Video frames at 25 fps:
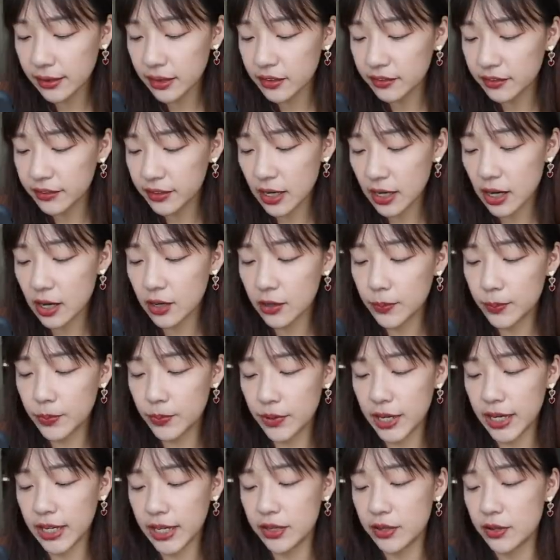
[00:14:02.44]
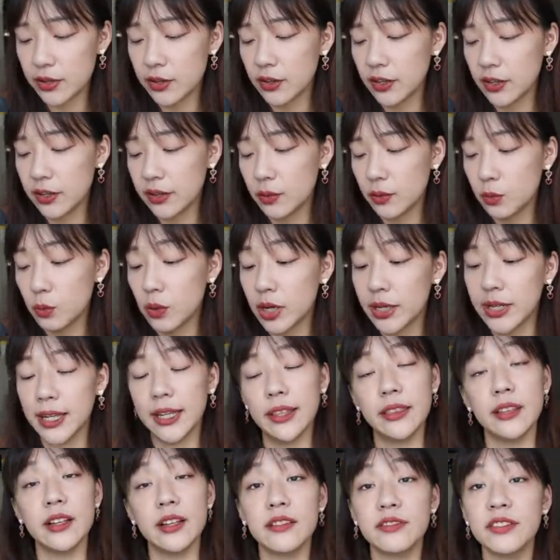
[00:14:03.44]
Love the Heartbreak You Are the One I
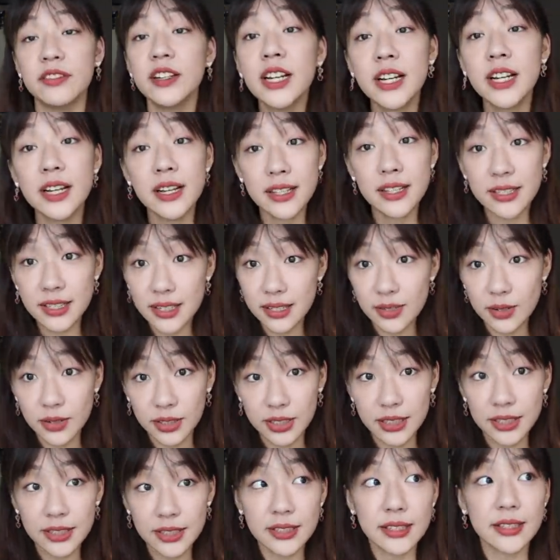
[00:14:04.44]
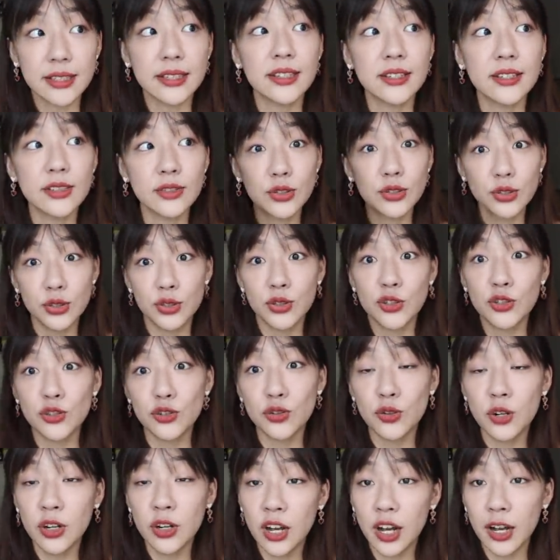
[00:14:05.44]
Love》这首歌真的超
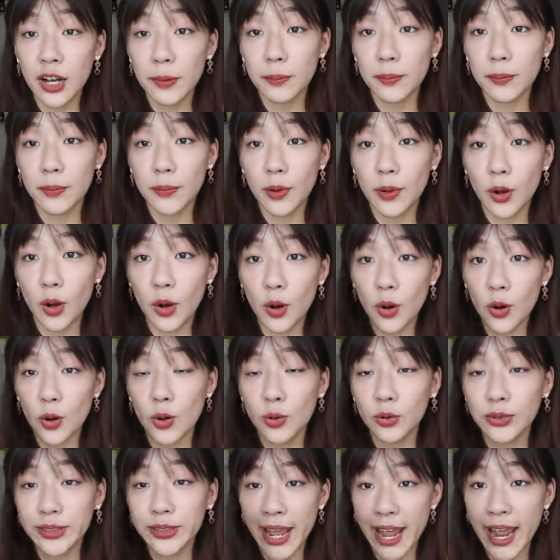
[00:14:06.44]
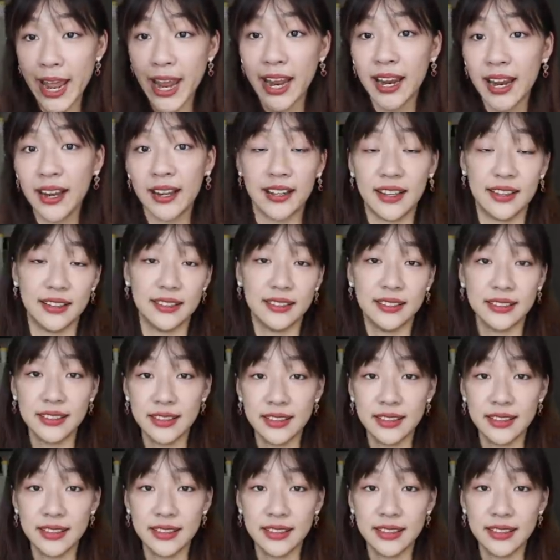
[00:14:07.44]
级好听啊，